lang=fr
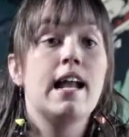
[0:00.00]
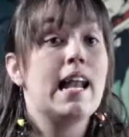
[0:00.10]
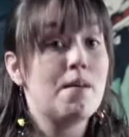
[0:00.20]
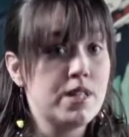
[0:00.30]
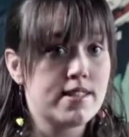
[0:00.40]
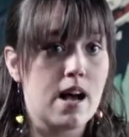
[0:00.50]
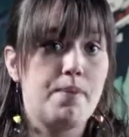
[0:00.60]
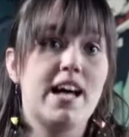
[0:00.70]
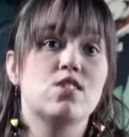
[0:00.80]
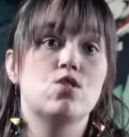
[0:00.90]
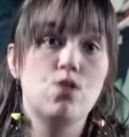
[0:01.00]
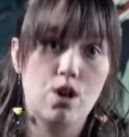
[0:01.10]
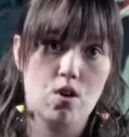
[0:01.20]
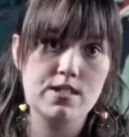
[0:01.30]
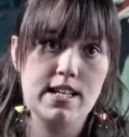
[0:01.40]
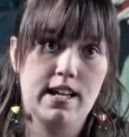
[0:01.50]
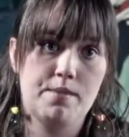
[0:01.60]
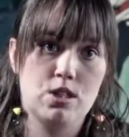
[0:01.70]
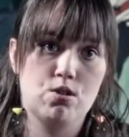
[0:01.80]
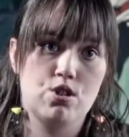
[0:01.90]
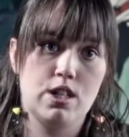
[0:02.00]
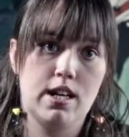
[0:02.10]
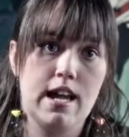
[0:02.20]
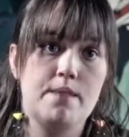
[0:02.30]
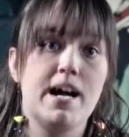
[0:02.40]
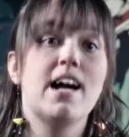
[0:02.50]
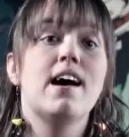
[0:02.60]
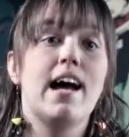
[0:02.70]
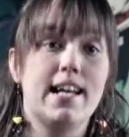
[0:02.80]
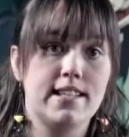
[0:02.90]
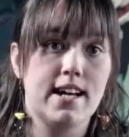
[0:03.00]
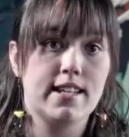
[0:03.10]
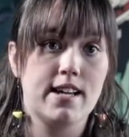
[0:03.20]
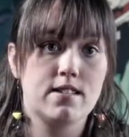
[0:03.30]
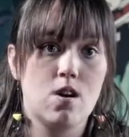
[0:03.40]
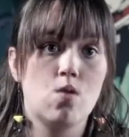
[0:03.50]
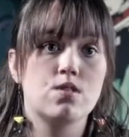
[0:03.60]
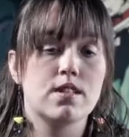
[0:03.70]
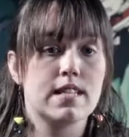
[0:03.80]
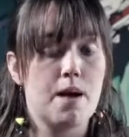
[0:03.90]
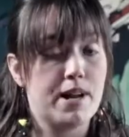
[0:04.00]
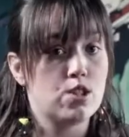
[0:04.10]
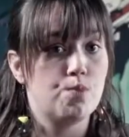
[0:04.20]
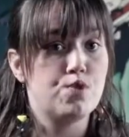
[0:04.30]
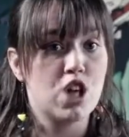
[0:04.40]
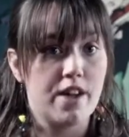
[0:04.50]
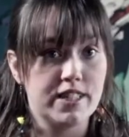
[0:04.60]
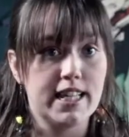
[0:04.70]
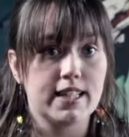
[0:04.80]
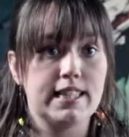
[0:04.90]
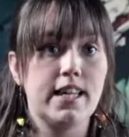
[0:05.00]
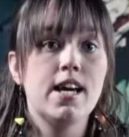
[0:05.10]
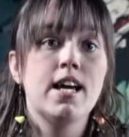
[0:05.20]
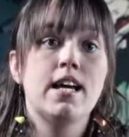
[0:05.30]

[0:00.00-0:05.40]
La mise en place de conseils dramaturgiques également à Théâtre Action. Ça, c'est en place depuis janvier dernier.